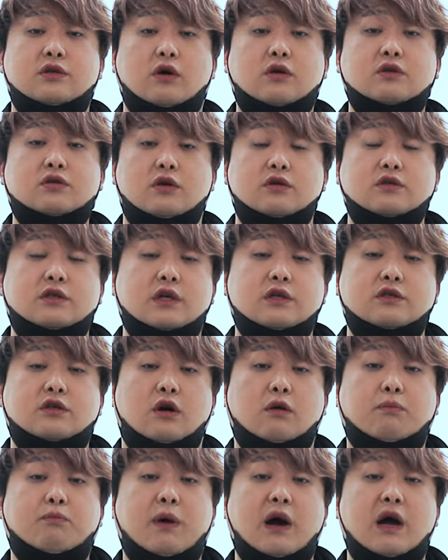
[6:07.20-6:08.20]
적 전차를
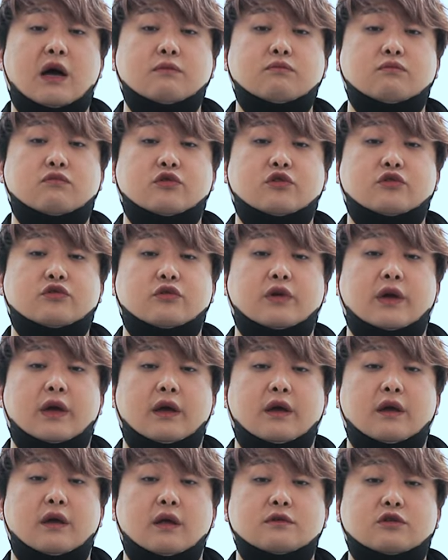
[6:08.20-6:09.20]
격파한 무기
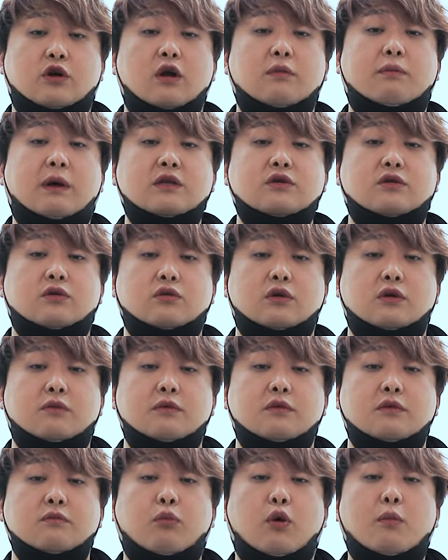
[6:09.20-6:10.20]
중에 절반
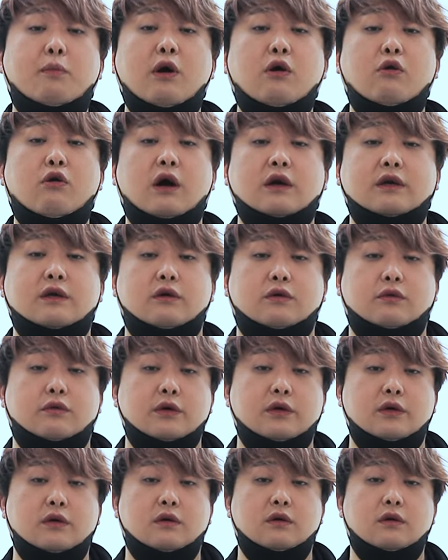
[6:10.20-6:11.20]
정도는
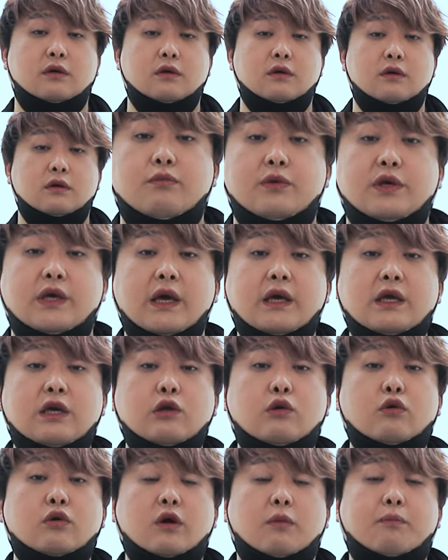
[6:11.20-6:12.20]
포병화기였고요.
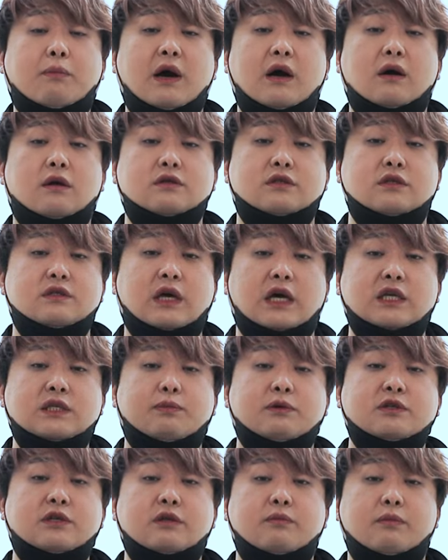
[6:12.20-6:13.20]
비행기로 격파한 것은
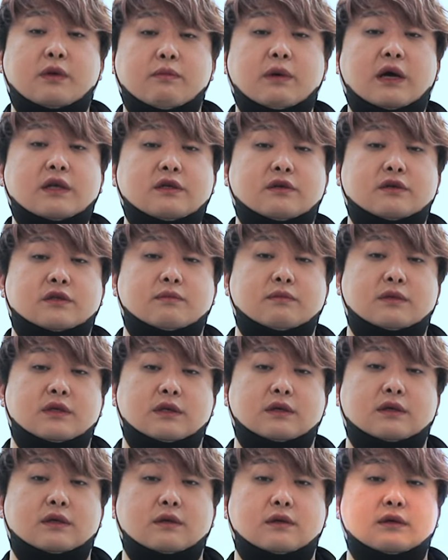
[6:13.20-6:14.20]
사십 퍼센트 미만이었습니다.